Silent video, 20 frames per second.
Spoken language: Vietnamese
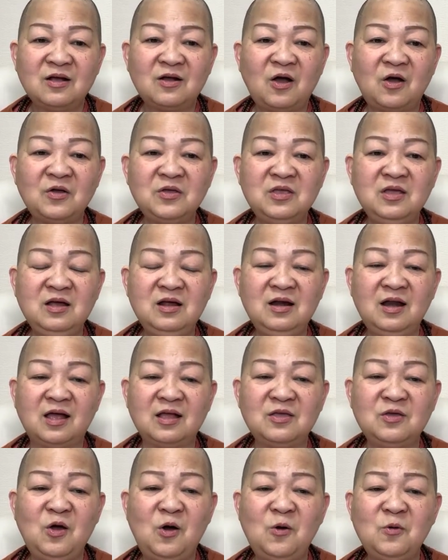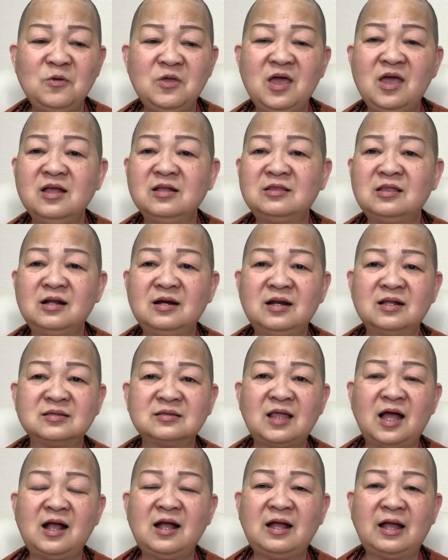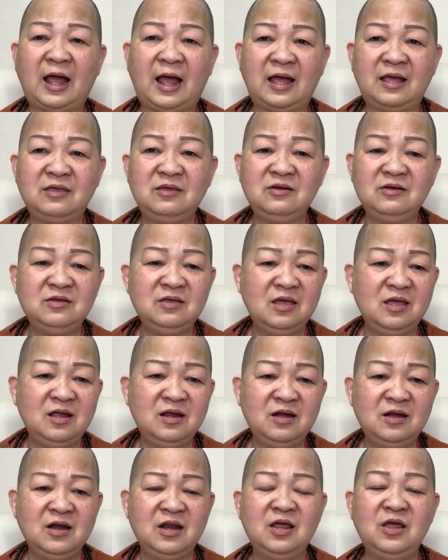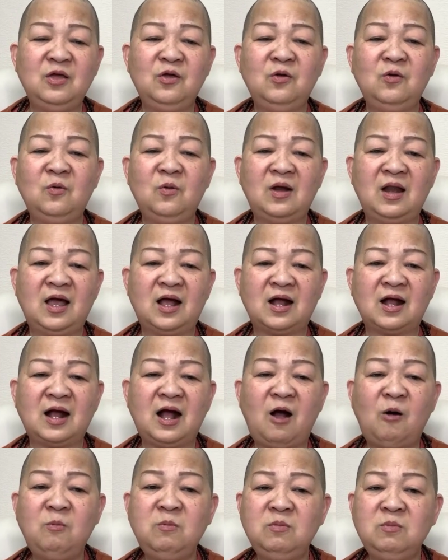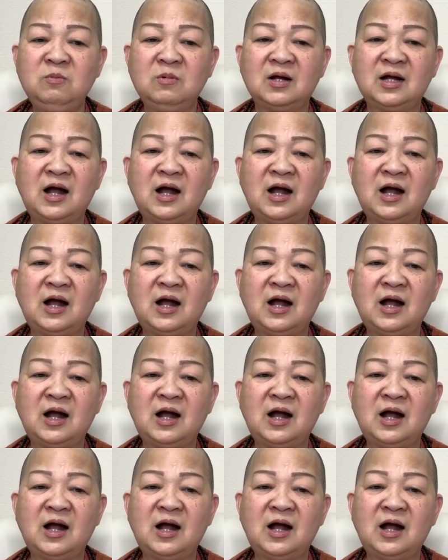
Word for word: coi như là vô vi tức là tất cả những gì đều là không,